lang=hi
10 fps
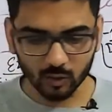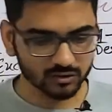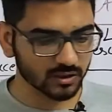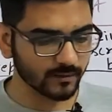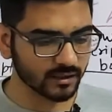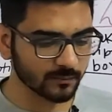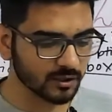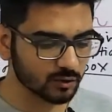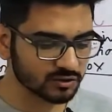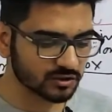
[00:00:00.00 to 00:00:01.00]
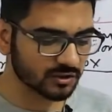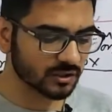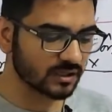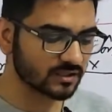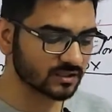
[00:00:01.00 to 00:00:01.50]
उसके बाद आपकी कुछ
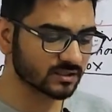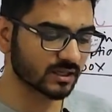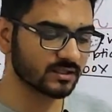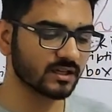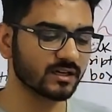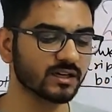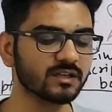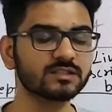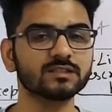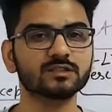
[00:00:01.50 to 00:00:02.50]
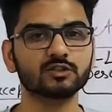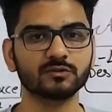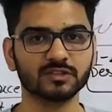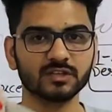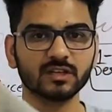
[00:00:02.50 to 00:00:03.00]
कंडीशंस रहती हैं कि किस
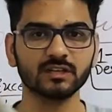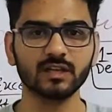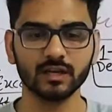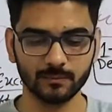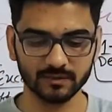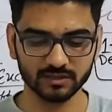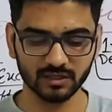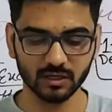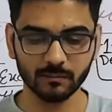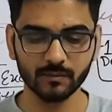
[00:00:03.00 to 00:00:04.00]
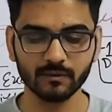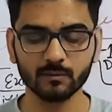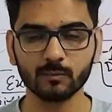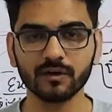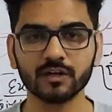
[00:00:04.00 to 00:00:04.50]
सिचुएशन के अंदर एक पर्सन यहाँ पे अपनी
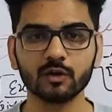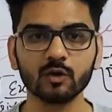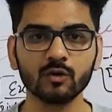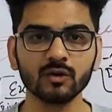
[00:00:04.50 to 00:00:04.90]
प्रॉपर्टी को